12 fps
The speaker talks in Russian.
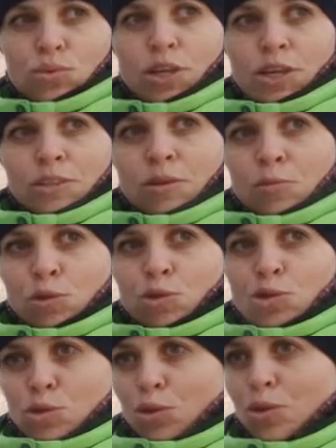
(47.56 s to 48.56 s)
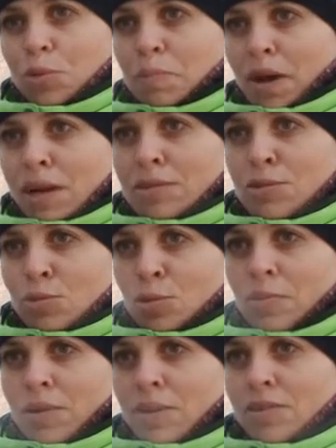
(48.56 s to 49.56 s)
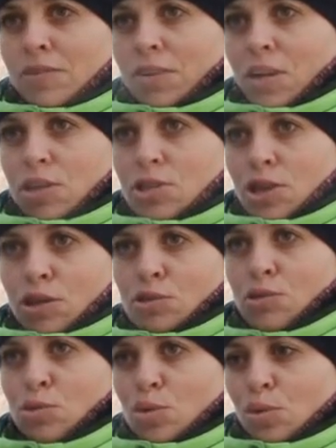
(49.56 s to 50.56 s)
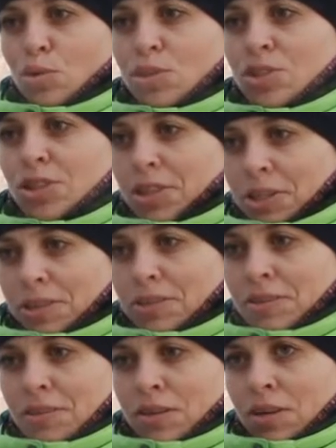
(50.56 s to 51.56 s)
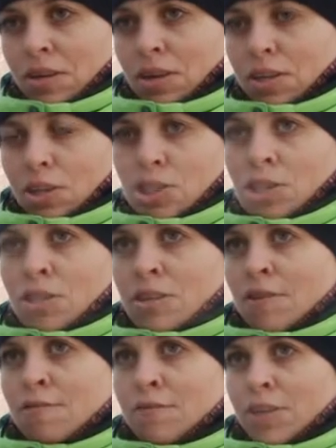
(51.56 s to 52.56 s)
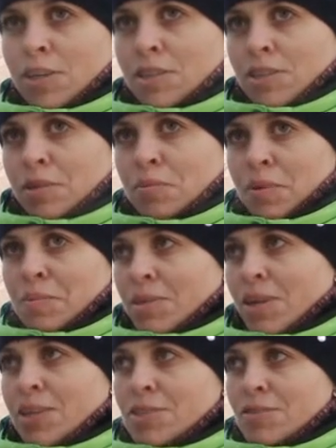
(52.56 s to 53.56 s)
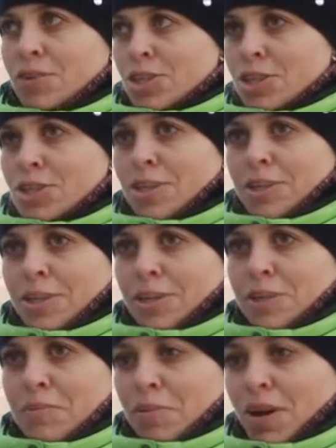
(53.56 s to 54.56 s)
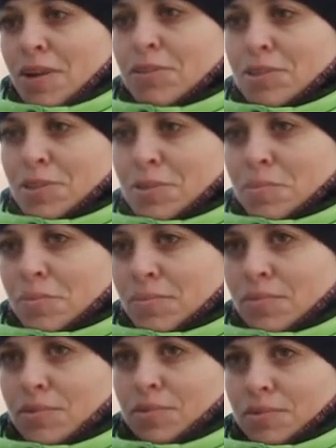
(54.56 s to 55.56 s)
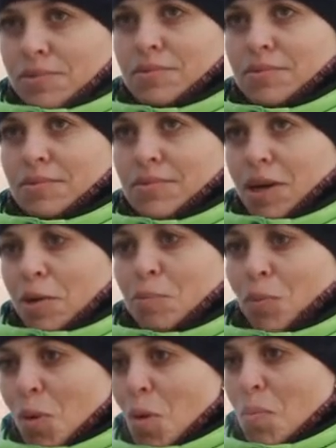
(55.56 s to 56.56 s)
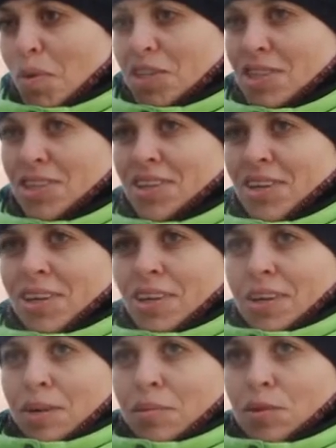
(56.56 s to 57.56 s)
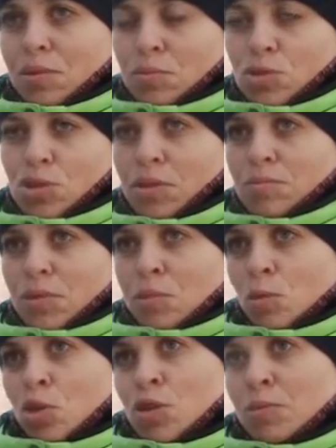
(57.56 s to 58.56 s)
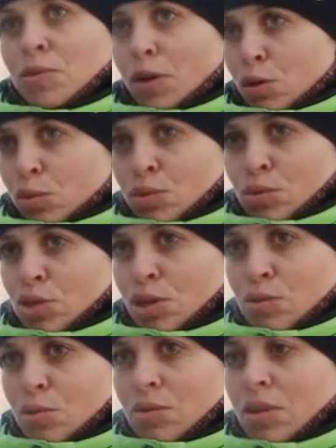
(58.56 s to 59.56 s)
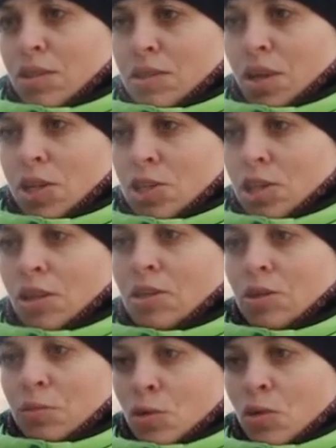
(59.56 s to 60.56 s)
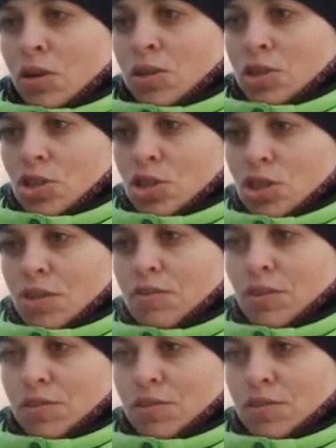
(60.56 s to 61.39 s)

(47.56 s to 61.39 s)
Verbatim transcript: летом он стоил 5, грубо говоря, а сейчас он стоит 3. Конечно, нам выгоднее поменять свои деньги, отправить им как помощь Потому что мы можем и валюту сейчас у нас также, она намного дешевле,